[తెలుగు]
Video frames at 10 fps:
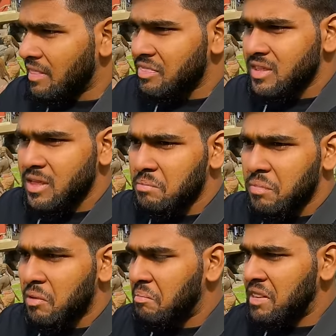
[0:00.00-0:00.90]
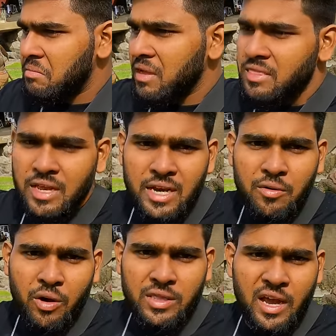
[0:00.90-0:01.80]
అంతే తప్ప పది మంది వెళ్ళి
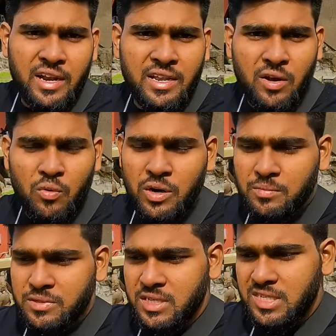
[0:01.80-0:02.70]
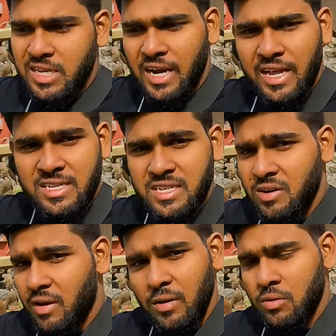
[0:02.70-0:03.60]
ఒకదాన్ని రౌండప్ చేసి అటాక్
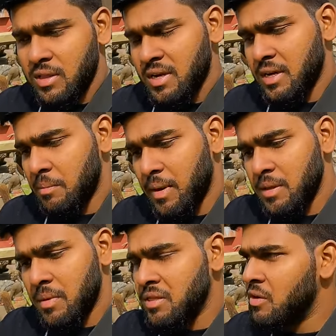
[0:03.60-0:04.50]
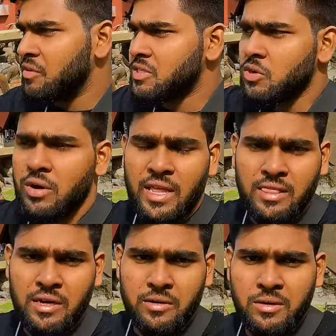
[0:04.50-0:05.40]
చేయడం అలా ఉండదంట పది మందిలో ఫస్ట్ ఒకడు
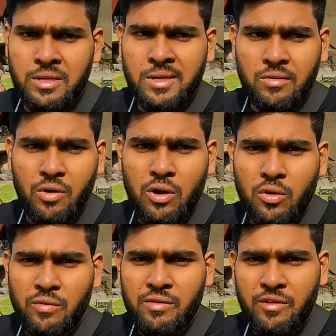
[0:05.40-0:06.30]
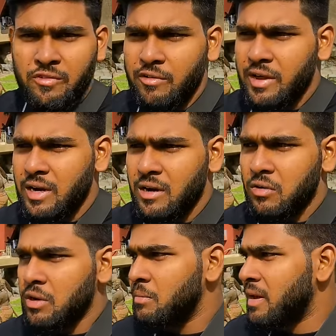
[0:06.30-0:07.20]
వెళ్తాడు వాడు ఒకవేళ విఫలం అయ్యాడు
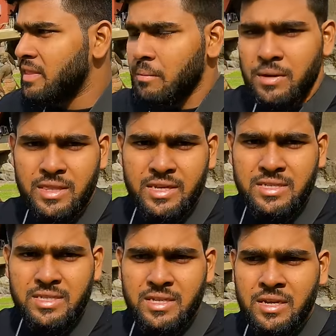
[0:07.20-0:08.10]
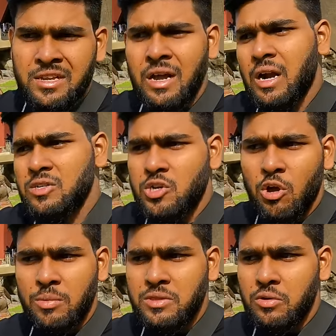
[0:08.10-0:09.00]
అనుకోండి బాగా దెబ్బలు తినేసి వాడు
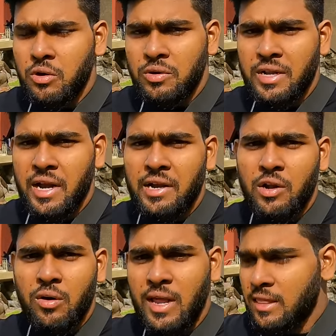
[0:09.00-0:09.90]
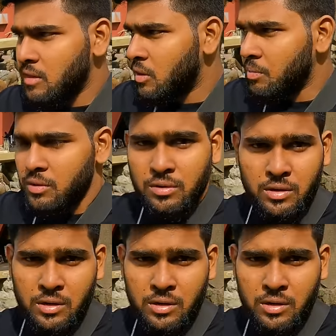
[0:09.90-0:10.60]
చావు బతుకుల్లో ఉంటే రెండో వాడు వెళ్తాడు అప్పుడు